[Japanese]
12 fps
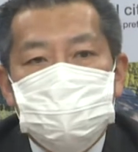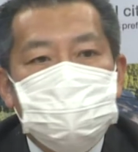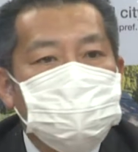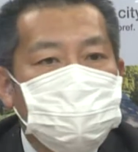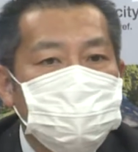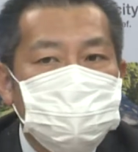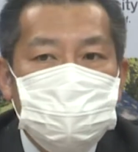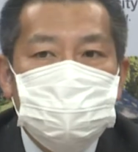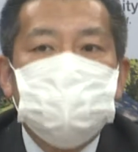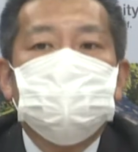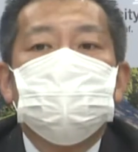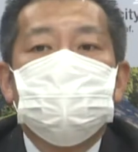そういったところも受け
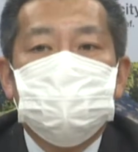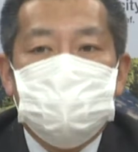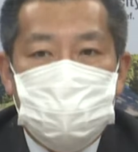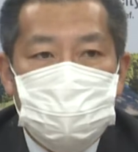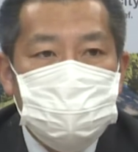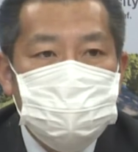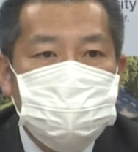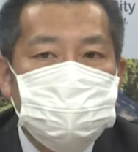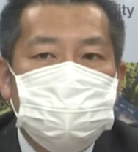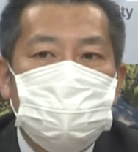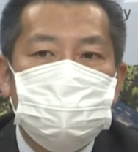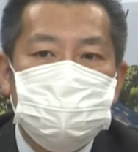ているものですから、実
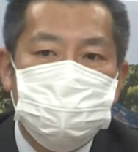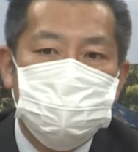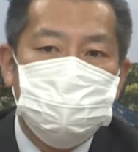態に飲